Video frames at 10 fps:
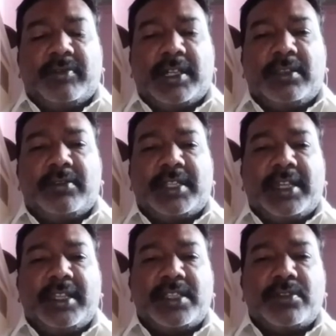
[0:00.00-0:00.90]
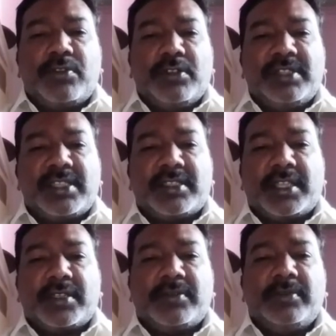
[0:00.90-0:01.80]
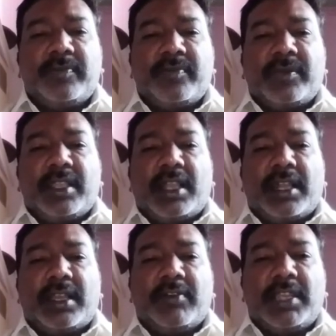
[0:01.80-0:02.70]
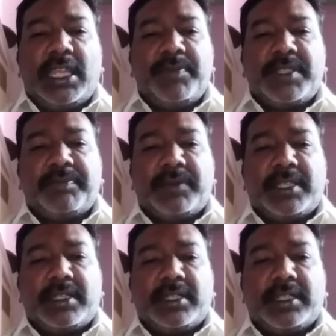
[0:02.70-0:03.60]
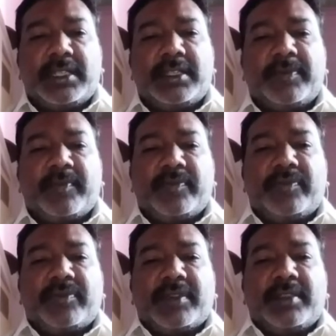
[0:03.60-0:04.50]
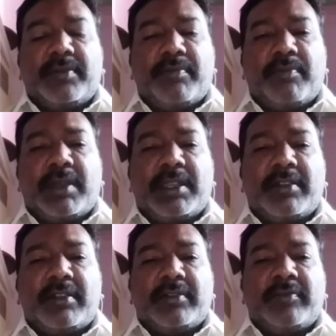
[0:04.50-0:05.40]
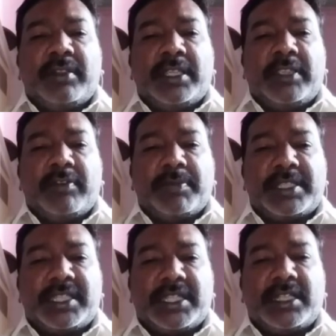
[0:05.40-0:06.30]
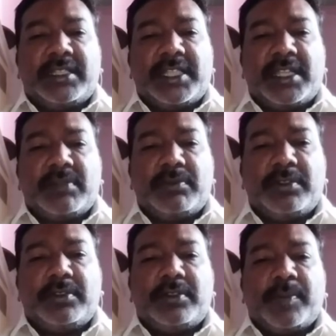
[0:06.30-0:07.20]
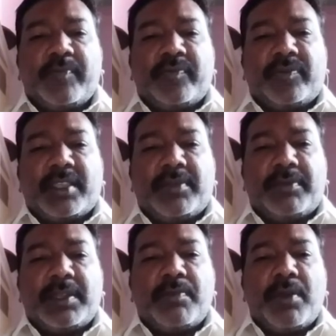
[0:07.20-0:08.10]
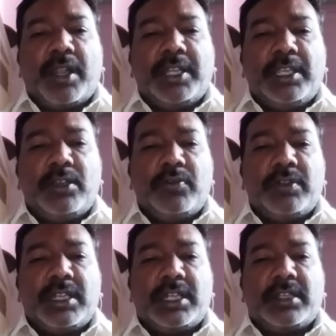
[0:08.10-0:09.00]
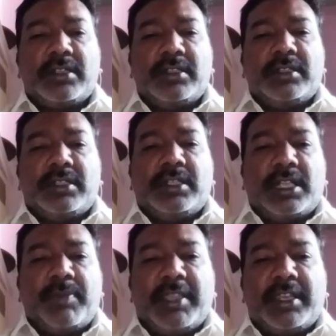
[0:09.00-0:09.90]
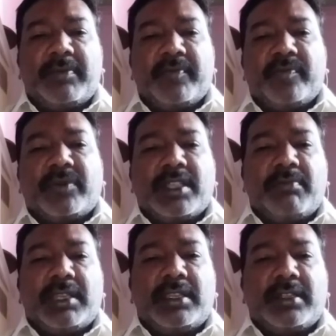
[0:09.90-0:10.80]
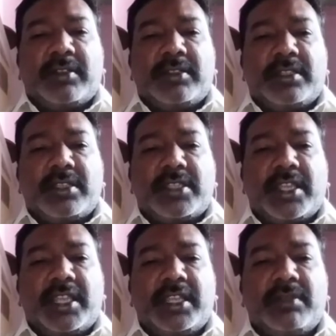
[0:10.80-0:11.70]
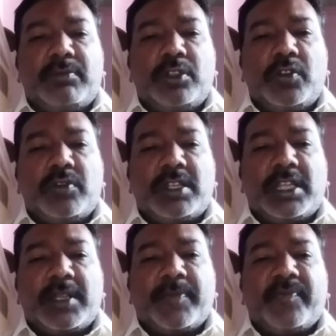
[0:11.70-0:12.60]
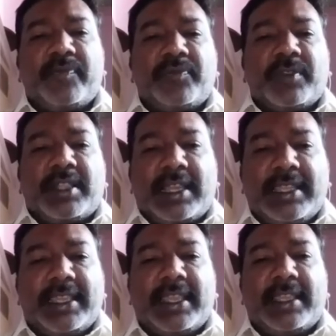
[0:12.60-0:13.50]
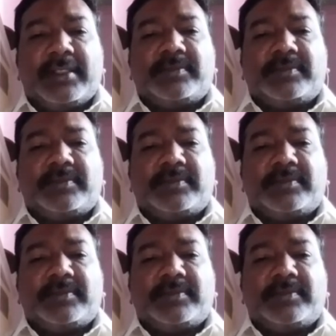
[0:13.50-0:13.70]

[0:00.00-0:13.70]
వాళ్ళు టెన్ డేస్ కోర్స్ ఇస్తారు అక్కడ వాళ్ళు ఏం చెప్తారంటే మన ఈ విపశ్యన ధ్యానంలో మన బాడీలో ఉన్న ఐ మీన్ మన శరీరంలో ఉన్న కలిగే